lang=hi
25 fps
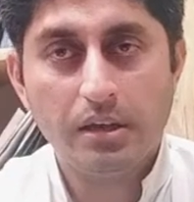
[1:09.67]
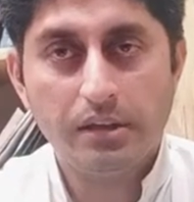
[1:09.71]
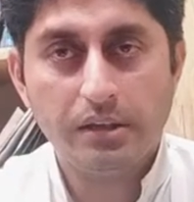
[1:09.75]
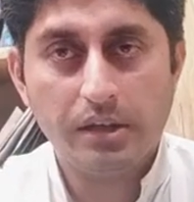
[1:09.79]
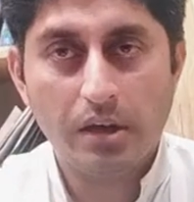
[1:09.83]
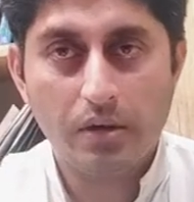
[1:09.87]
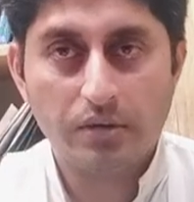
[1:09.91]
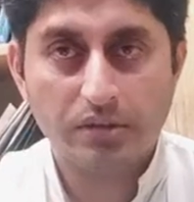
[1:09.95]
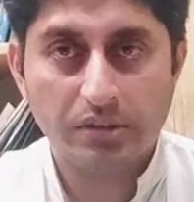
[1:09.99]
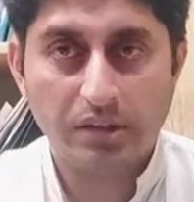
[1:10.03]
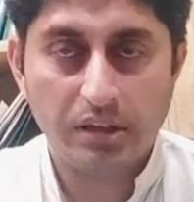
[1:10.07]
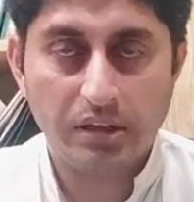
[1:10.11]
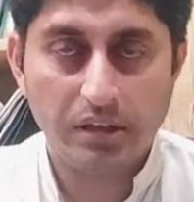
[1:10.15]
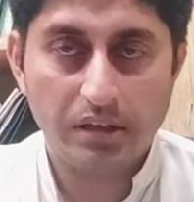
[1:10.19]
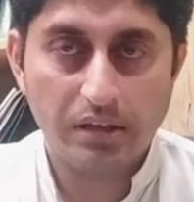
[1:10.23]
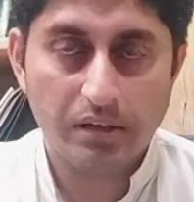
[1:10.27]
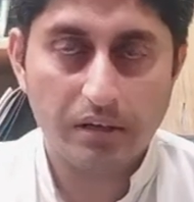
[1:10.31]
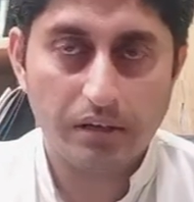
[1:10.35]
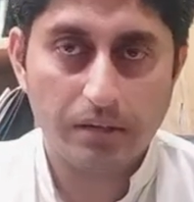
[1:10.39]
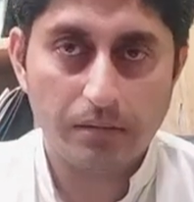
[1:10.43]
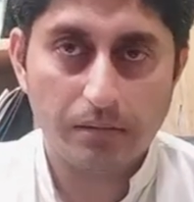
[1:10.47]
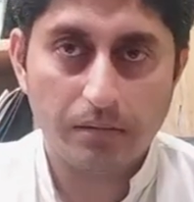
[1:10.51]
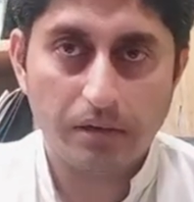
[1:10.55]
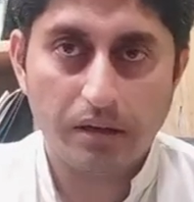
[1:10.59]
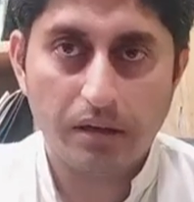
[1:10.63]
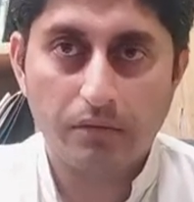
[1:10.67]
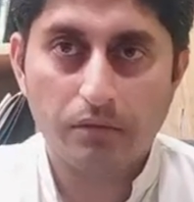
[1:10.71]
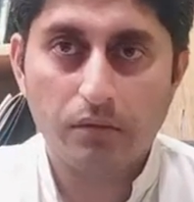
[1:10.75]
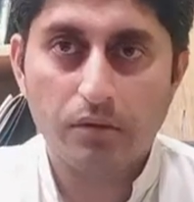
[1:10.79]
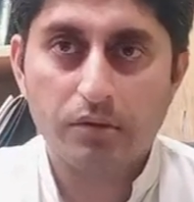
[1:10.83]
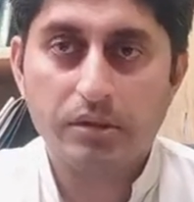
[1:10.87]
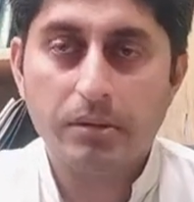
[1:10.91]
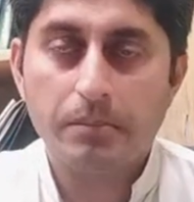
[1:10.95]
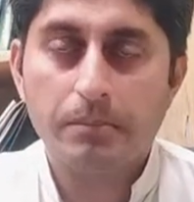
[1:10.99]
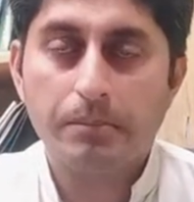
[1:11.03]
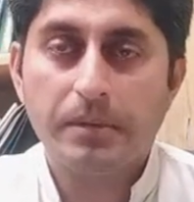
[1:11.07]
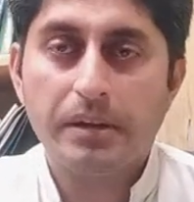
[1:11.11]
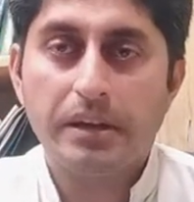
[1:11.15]
या उसकी अगर वो
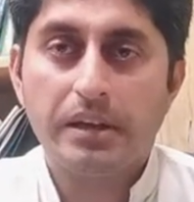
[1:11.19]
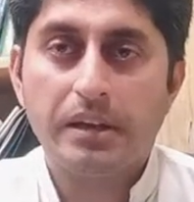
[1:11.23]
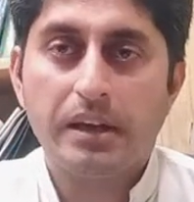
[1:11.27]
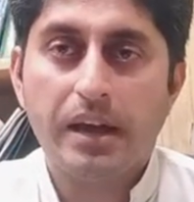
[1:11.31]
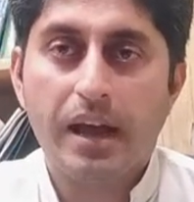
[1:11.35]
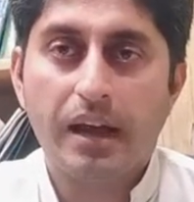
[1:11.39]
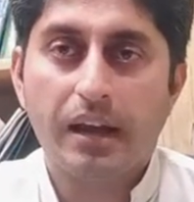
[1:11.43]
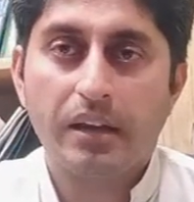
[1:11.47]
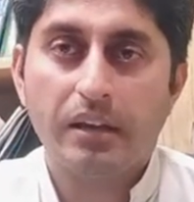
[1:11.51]
सिंपली